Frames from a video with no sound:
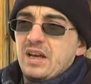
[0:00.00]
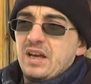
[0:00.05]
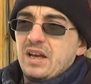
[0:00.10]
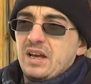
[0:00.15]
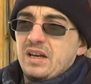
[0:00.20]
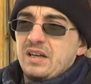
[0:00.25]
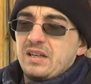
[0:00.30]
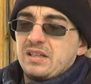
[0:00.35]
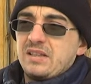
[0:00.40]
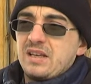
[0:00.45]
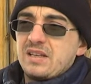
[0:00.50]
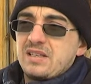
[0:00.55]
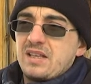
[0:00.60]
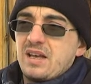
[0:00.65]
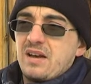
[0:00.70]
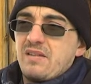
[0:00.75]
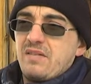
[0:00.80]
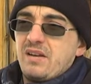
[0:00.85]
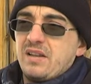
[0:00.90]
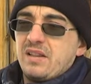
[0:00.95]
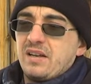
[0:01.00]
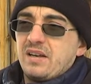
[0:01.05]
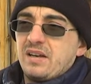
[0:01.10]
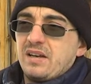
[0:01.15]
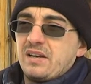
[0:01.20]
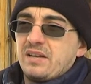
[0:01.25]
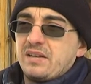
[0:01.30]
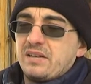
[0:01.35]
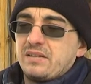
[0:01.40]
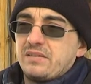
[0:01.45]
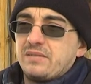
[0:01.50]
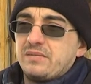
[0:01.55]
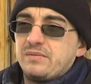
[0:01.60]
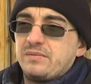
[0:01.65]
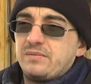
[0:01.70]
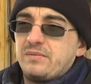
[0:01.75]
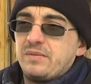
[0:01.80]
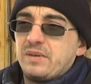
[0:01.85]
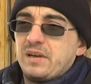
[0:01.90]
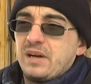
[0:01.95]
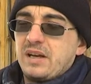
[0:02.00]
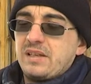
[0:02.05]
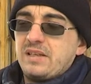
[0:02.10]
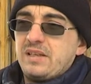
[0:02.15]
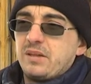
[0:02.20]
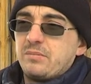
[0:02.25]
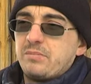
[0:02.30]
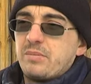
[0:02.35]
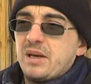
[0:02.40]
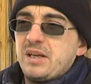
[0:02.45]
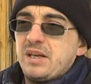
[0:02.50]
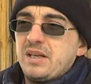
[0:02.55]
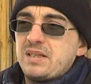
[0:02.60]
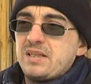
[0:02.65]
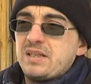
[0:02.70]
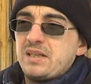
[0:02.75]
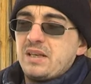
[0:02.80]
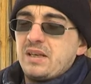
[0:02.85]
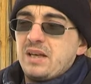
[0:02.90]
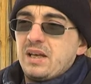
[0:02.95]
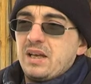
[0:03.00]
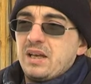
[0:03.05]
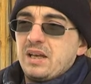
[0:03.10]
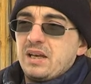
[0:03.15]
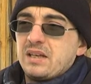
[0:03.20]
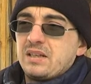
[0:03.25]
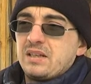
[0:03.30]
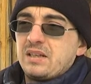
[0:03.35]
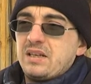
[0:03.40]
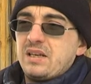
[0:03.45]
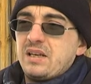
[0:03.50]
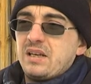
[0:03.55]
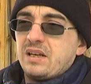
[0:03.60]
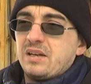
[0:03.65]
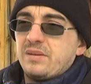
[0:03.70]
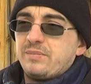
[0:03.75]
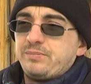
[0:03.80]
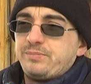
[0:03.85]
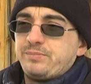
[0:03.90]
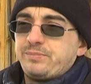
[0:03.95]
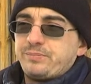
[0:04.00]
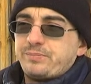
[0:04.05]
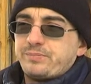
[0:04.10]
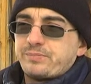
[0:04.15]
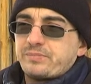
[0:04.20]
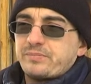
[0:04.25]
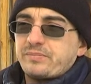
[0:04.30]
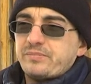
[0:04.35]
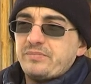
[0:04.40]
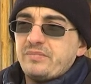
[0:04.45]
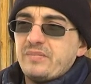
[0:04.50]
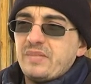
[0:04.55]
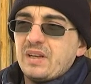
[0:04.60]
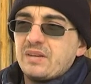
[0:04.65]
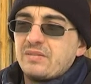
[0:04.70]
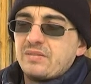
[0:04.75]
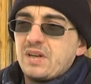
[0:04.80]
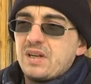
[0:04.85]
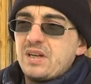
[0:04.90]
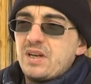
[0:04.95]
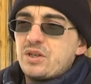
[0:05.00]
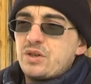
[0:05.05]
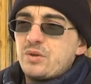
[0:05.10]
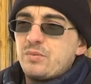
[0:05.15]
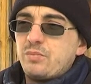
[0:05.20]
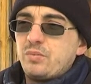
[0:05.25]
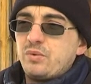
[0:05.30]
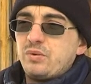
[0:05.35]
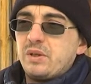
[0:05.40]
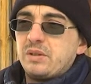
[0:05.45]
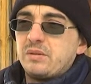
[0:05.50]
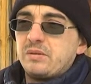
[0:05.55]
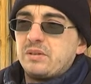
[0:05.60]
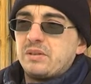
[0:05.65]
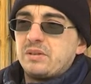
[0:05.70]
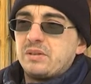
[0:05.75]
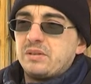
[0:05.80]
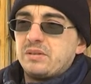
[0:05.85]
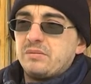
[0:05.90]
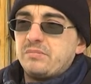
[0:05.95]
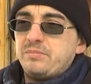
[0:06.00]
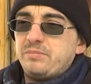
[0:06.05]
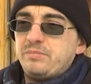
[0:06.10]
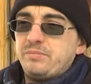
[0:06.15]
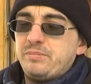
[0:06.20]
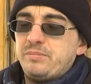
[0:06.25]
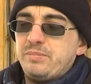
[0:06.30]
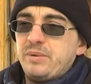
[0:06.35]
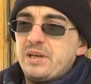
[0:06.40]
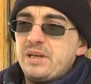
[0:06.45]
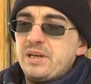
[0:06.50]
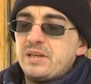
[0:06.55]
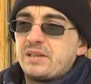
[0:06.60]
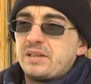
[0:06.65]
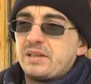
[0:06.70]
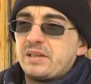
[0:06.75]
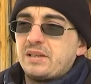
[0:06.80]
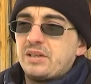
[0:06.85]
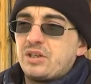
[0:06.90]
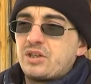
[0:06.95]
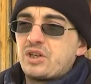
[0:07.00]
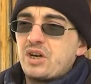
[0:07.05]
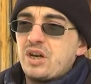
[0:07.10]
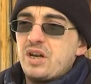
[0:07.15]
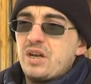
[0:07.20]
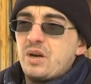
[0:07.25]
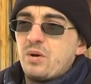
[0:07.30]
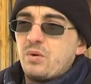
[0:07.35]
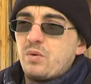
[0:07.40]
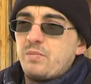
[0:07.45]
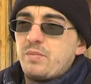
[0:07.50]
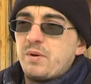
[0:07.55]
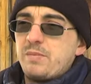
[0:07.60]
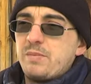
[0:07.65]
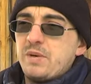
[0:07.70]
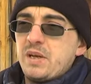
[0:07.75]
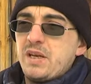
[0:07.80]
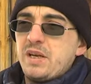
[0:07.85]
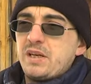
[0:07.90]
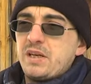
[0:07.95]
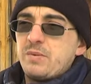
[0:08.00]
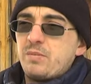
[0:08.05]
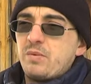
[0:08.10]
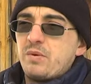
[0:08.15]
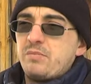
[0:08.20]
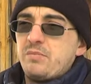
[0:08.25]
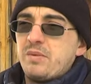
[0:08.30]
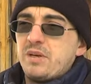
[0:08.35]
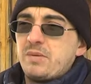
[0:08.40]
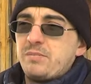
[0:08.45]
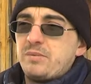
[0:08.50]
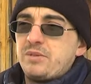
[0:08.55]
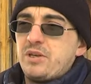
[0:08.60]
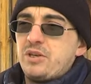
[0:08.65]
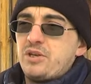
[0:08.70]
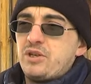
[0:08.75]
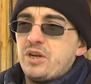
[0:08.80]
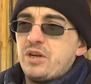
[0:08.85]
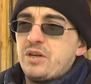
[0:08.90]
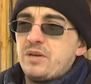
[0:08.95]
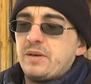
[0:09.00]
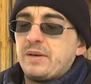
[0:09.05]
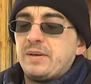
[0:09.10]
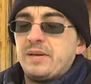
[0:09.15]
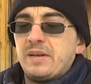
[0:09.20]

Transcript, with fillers: э, доставлен э, в отдел полиции, где в дальнейшем будет э, принято решение о применении к нему меры пресечения.